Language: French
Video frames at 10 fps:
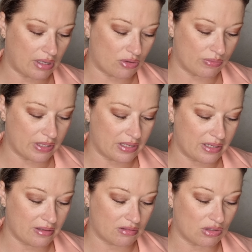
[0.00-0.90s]
combien il
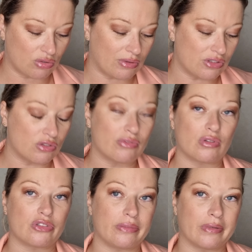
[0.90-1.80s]
est 99
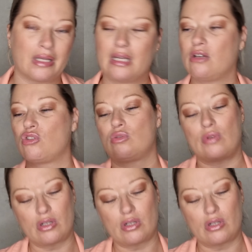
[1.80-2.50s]
centimes. Souvent,